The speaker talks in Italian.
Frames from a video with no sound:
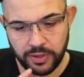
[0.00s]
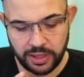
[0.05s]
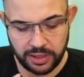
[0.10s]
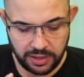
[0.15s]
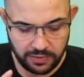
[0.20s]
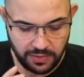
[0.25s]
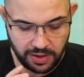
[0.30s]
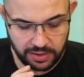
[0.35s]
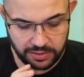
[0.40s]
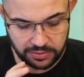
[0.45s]

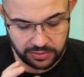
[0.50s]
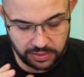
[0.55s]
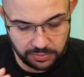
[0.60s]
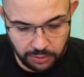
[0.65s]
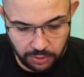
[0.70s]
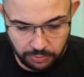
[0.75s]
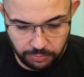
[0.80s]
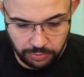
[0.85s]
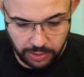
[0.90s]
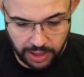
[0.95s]
diversi
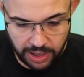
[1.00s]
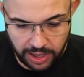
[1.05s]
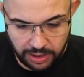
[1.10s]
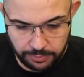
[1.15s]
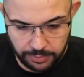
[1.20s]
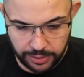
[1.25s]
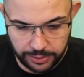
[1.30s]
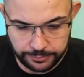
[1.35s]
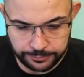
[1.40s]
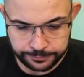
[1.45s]

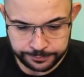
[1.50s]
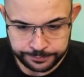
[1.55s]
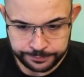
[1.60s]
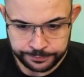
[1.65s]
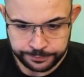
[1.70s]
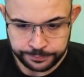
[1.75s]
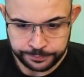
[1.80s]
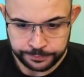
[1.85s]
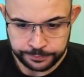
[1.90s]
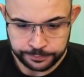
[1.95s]
problemi.
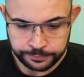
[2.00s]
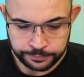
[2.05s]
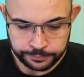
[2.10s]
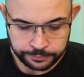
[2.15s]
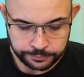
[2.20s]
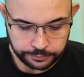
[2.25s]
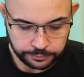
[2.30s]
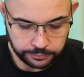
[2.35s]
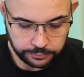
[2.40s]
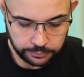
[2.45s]

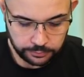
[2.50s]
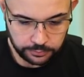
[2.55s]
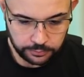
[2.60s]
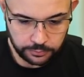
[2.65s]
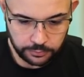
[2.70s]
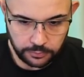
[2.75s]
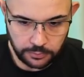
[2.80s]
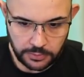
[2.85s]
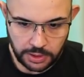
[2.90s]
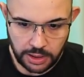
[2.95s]

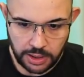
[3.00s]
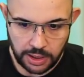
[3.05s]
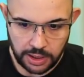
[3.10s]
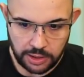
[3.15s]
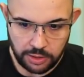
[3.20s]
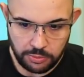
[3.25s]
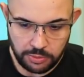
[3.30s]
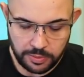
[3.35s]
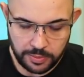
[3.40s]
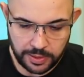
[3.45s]
Eh,
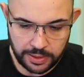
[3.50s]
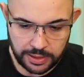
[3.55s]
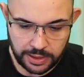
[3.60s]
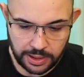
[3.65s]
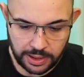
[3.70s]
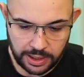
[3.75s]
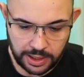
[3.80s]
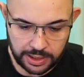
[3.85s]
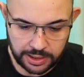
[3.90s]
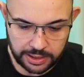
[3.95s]
io mi
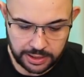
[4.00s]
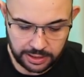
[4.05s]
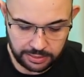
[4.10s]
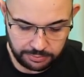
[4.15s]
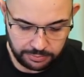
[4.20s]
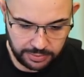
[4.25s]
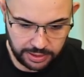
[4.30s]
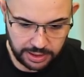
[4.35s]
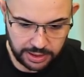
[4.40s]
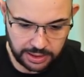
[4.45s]
prenderei anche il
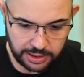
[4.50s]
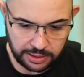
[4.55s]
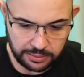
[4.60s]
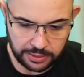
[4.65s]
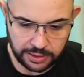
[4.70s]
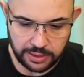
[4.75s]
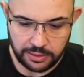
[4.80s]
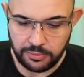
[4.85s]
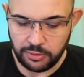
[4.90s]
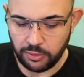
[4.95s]
miner
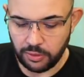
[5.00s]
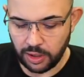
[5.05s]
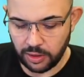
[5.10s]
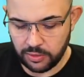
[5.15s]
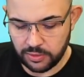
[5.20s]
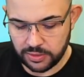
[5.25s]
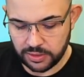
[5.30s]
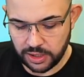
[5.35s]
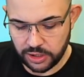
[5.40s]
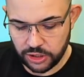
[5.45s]
perché quello là
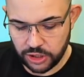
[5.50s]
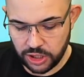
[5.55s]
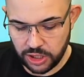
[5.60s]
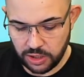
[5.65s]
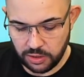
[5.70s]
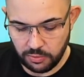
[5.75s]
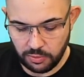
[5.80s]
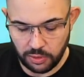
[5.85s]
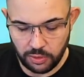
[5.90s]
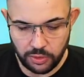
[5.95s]
costa
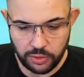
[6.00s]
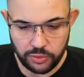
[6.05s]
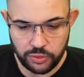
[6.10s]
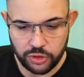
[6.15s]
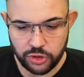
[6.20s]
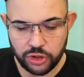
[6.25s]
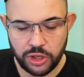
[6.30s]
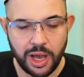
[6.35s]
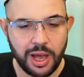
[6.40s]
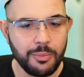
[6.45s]
5, lo
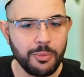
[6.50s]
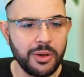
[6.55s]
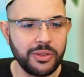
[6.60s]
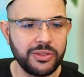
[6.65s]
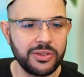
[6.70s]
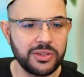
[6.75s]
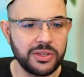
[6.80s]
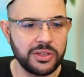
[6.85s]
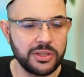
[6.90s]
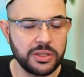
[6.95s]
riusciamo a
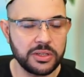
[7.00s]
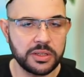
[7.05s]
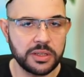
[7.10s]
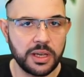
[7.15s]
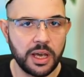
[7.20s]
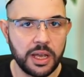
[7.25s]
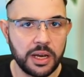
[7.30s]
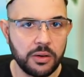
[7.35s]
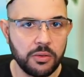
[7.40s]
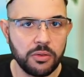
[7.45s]

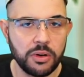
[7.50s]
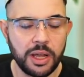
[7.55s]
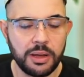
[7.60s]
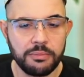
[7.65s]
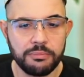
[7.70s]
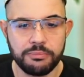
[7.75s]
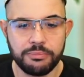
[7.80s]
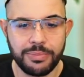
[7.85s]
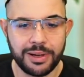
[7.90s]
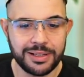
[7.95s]
disinnescare con
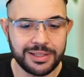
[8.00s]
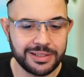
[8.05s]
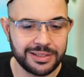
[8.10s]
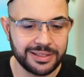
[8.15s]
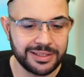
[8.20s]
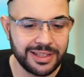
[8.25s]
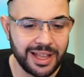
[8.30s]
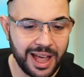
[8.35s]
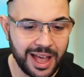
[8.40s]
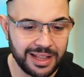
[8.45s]

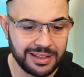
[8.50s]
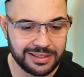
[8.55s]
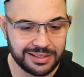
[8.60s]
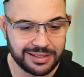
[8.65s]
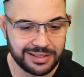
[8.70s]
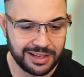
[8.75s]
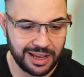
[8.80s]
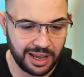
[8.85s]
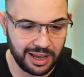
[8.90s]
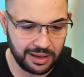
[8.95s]

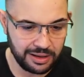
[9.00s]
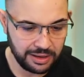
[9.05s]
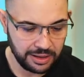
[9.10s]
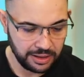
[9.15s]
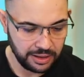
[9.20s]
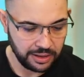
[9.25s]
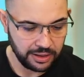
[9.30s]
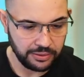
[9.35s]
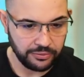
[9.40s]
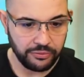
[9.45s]
abbastanza
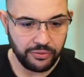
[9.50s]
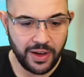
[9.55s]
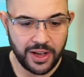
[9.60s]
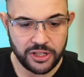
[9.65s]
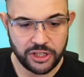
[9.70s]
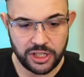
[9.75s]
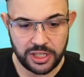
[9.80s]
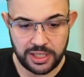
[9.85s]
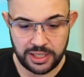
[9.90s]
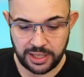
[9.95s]

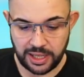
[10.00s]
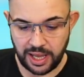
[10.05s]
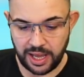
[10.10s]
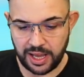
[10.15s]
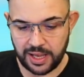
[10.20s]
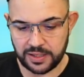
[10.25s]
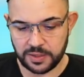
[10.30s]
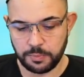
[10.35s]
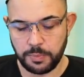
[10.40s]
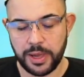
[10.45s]

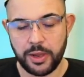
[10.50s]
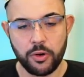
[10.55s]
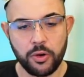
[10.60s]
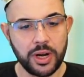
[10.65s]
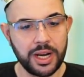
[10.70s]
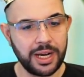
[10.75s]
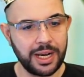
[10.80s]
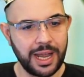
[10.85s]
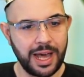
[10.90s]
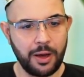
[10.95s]
facilità. Spero che
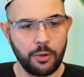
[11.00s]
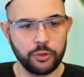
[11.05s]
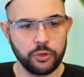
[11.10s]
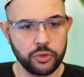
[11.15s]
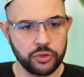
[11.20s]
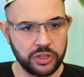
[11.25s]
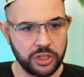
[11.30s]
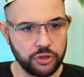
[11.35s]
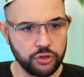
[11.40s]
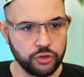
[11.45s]
l'audio
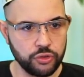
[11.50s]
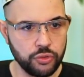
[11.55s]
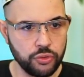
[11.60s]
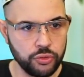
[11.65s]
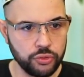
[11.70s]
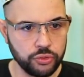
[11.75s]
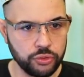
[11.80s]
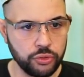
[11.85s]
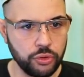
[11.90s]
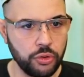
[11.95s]
sia
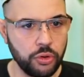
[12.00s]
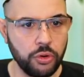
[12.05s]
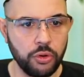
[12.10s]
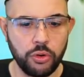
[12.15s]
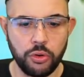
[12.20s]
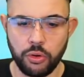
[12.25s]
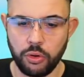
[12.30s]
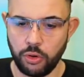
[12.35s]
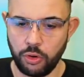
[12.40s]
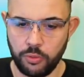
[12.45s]

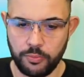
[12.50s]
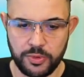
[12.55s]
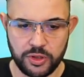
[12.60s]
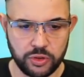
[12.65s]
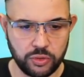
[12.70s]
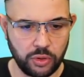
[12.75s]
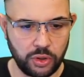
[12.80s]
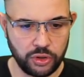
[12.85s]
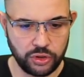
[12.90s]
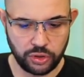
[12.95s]
giusto, l'ho
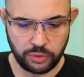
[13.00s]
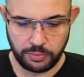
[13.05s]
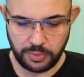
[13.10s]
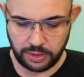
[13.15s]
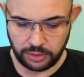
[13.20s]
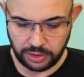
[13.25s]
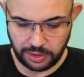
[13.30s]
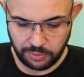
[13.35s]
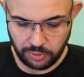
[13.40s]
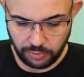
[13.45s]
messo
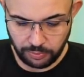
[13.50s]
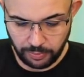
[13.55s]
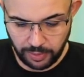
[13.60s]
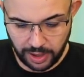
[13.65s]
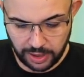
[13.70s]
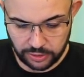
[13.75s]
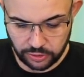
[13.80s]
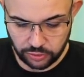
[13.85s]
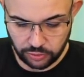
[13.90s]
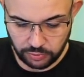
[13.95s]
leggermente più
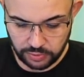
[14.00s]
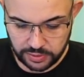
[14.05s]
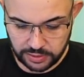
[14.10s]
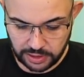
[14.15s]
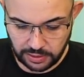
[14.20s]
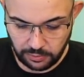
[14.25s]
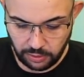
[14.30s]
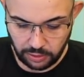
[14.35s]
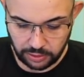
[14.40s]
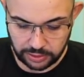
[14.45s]
basso questa
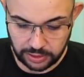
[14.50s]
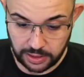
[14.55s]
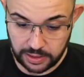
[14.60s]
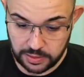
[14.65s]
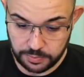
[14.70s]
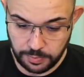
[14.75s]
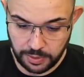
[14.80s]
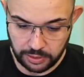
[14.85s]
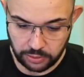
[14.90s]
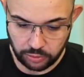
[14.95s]
volta
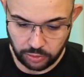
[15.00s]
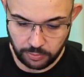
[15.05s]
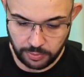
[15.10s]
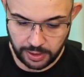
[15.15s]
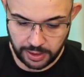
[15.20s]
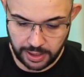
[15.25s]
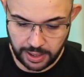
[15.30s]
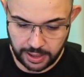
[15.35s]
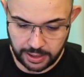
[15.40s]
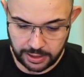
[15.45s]
rispetto
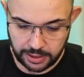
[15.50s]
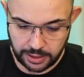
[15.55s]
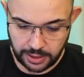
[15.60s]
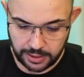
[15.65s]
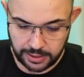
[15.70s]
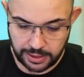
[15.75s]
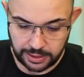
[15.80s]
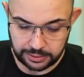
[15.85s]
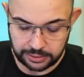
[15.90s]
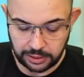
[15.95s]
magari
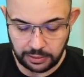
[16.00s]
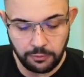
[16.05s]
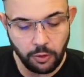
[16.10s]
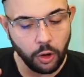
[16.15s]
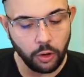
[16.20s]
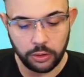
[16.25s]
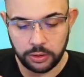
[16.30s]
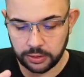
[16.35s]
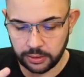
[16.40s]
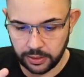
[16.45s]
ad altre
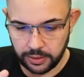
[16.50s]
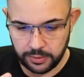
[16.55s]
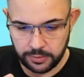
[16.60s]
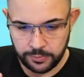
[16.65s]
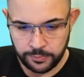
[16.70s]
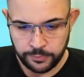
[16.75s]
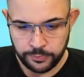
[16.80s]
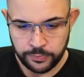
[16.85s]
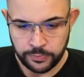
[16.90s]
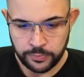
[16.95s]
volte.
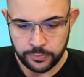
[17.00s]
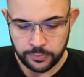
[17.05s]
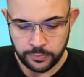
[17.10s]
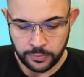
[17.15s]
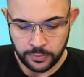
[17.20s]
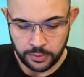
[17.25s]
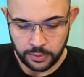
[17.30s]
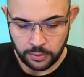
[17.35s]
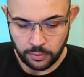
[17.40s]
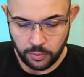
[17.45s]

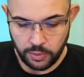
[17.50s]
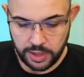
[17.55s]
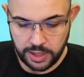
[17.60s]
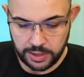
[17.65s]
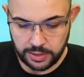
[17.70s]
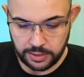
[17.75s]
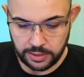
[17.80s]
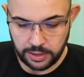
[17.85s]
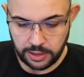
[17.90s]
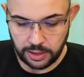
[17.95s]

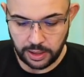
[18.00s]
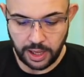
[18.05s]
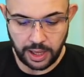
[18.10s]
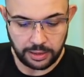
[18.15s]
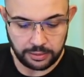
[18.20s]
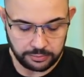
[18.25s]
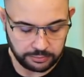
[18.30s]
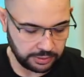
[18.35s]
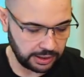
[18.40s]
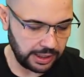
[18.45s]
Quindi,
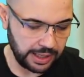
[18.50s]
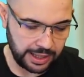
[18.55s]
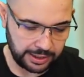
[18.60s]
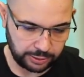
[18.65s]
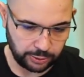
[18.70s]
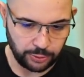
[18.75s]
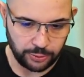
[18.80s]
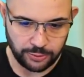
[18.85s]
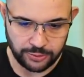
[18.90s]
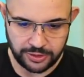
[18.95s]
ah, tra
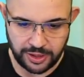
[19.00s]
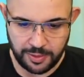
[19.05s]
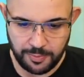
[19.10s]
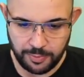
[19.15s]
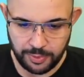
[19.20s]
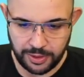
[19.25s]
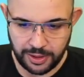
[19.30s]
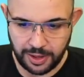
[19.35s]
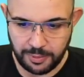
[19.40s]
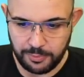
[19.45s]
l'altro,
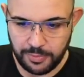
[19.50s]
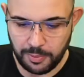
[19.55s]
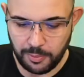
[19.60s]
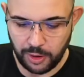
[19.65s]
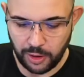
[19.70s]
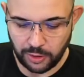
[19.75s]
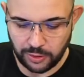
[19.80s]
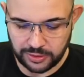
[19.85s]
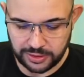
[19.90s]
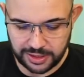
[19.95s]
sempre abbiamo
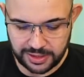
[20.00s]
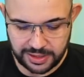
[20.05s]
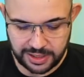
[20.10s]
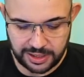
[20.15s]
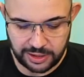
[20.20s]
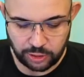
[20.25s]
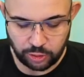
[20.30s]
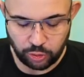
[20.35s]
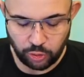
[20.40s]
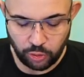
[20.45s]
la nostra
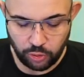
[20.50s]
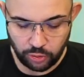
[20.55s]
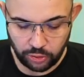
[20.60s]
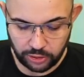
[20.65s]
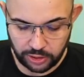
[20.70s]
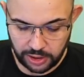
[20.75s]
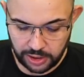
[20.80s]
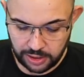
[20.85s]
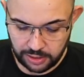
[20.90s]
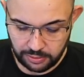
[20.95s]
skin
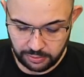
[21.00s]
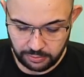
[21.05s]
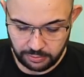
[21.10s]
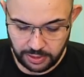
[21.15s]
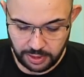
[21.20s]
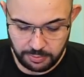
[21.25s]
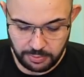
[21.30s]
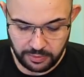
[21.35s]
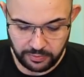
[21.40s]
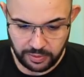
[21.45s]
torre
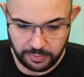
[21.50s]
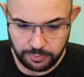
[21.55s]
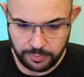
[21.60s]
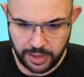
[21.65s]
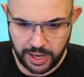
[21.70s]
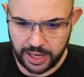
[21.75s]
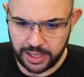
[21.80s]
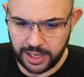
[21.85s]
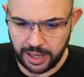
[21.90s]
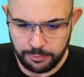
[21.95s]
e mi va
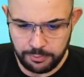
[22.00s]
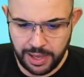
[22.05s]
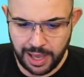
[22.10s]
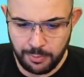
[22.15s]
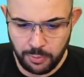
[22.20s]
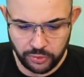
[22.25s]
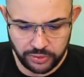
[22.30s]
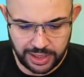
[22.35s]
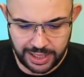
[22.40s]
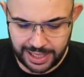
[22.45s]
bene.
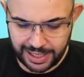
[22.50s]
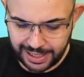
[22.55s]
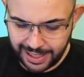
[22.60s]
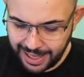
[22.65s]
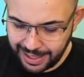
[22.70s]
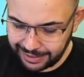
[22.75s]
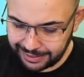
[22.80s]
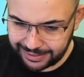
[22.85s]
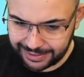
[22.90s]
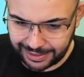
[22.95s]
Abbiamo delle
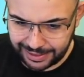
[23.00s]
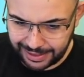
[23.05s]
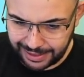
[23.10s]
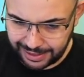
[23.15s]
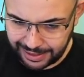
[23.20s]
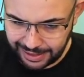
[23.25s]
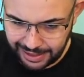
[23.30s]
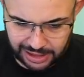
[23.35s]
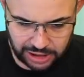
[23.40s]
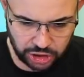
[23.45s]

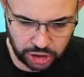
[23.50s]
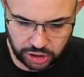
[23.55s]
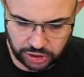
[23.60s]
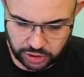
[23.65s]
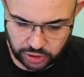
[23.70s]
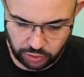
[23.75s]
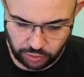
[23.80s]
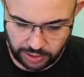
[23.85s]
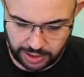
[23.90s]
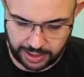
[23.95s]
carte
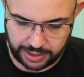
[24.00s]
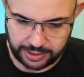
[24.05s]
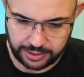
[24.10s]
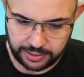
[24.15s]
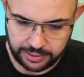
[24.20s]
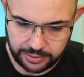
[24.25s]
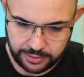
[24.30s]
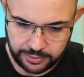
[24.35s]
eccezionali.